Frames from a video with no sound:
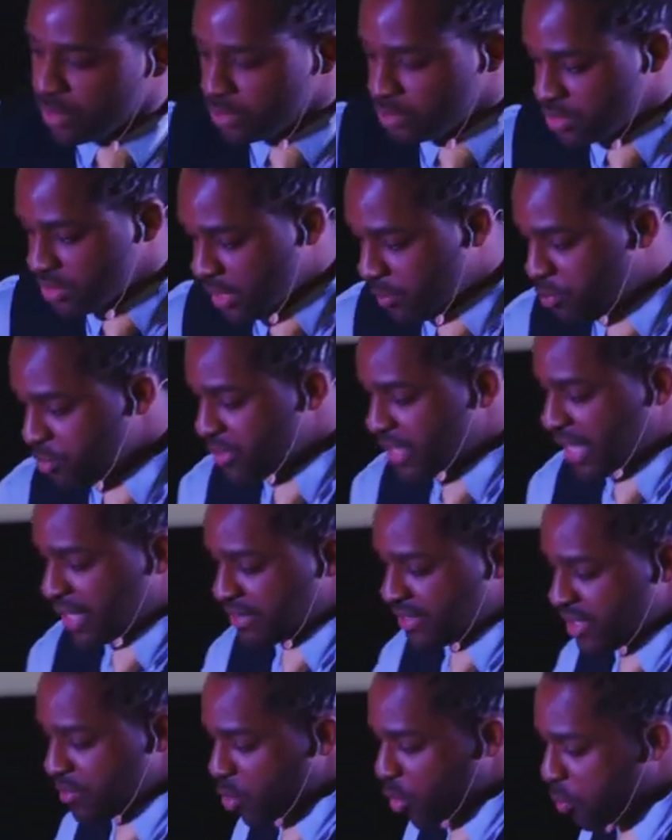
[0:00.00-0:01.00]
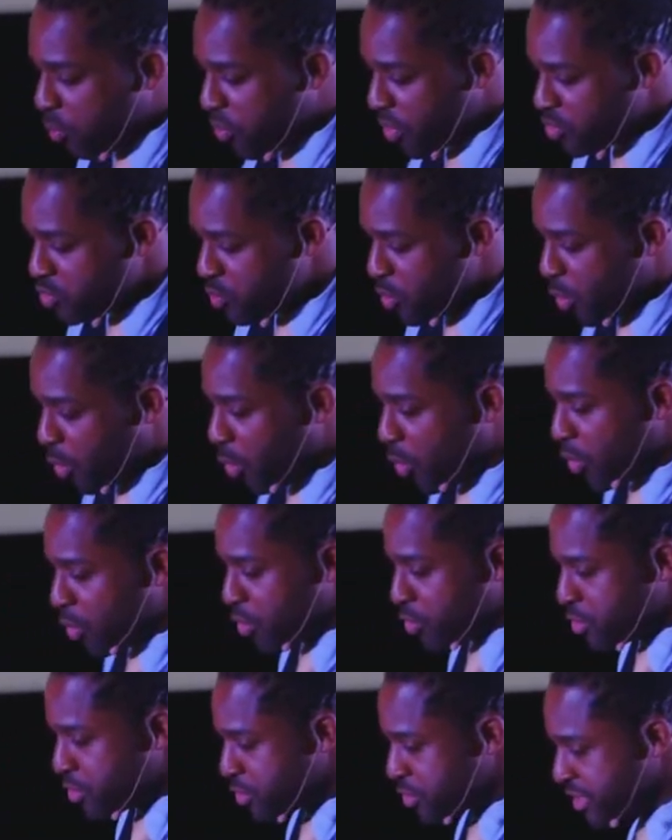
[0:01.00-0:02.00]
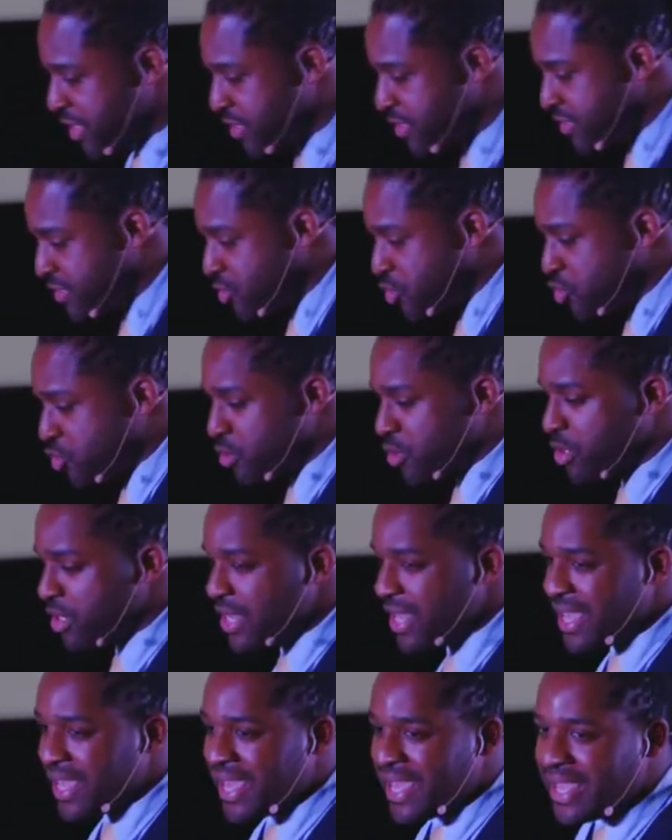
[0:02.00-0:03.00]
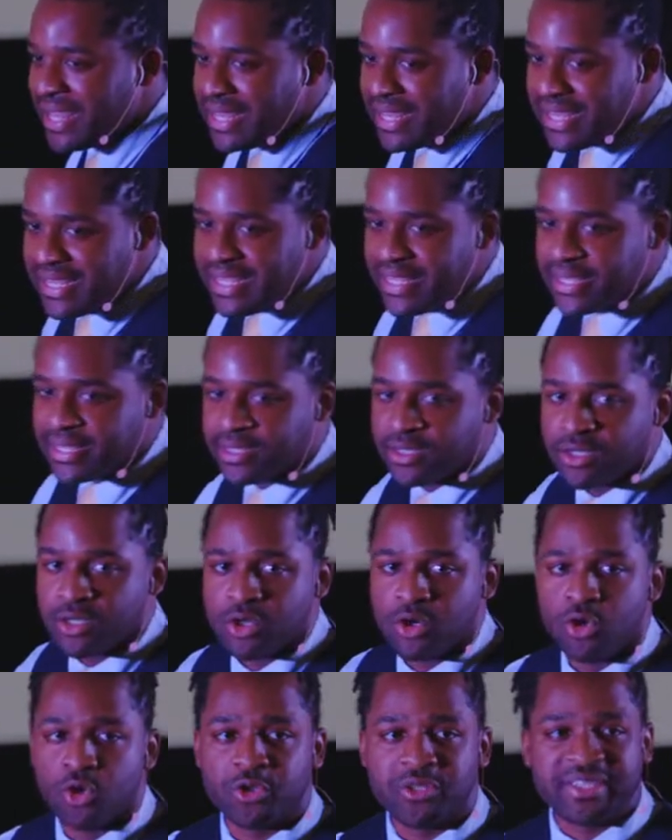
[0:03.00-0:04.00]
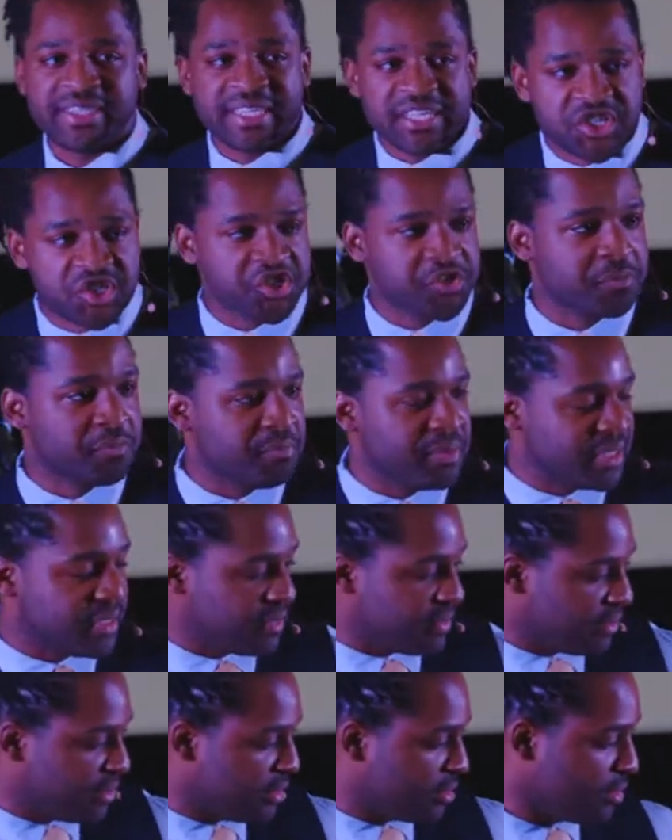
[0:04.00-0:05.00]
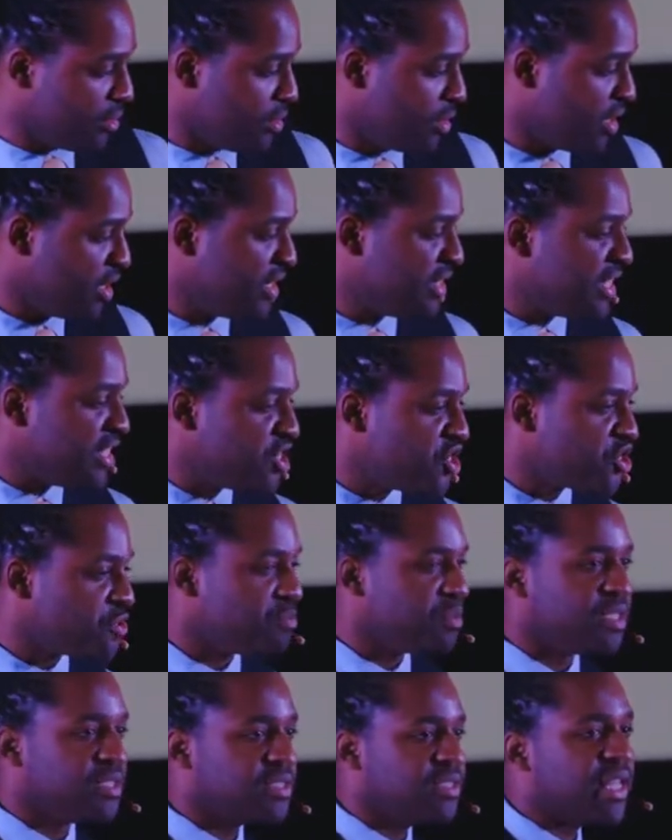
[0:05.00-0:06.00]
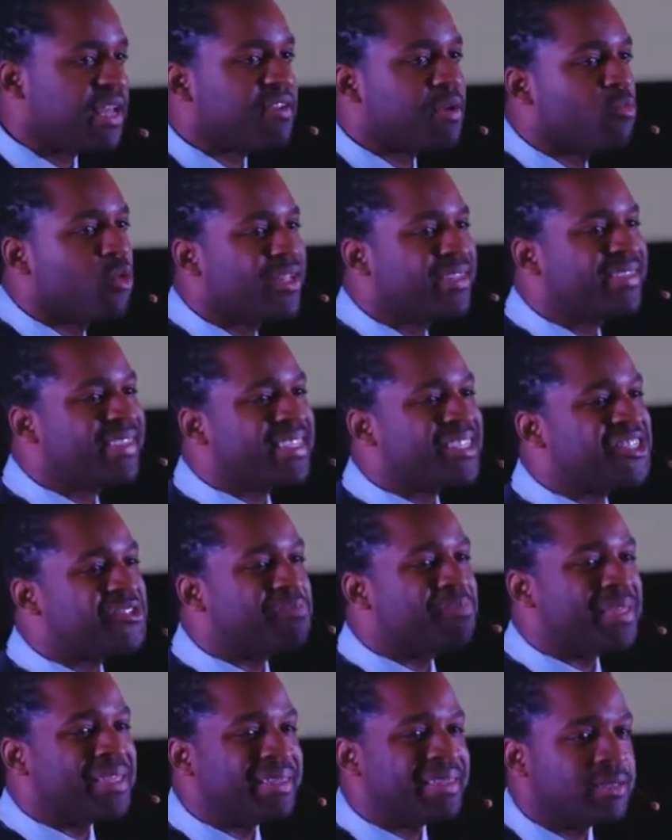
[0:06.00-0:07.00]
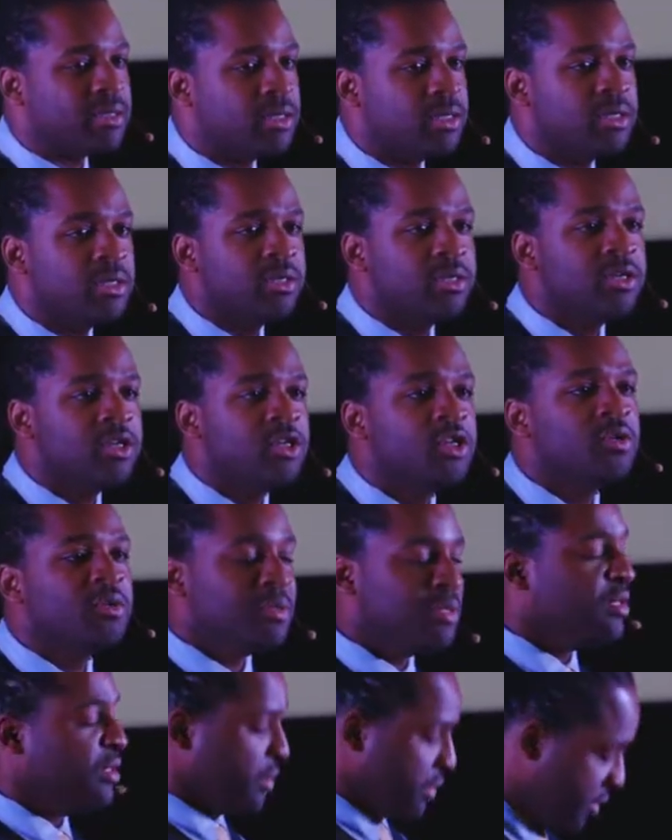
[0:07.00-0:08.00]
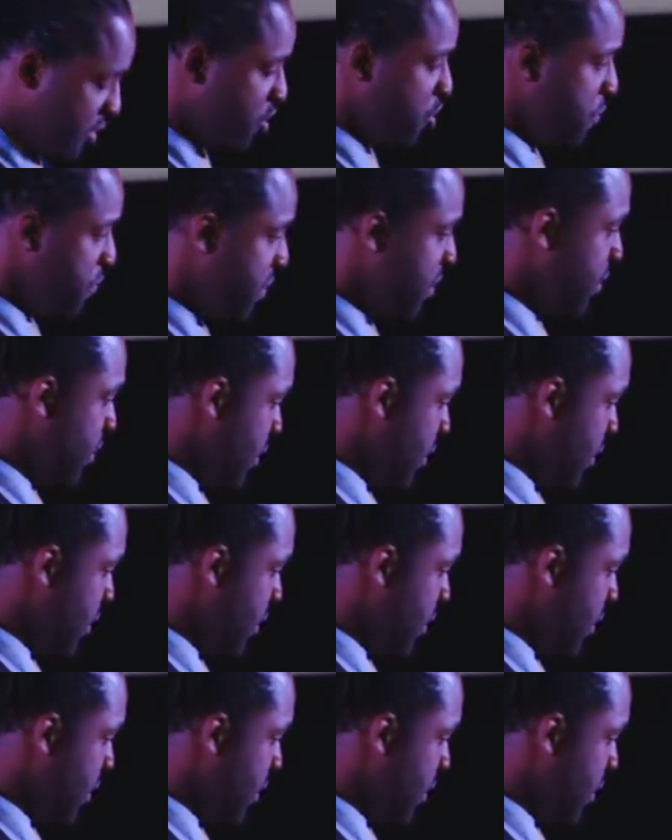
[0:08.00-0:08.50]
Sans plus tarder, mon point numéro un s'intitule Élie le Tishbit. Tishbit, dites avec moi Tishbit. Tishbit,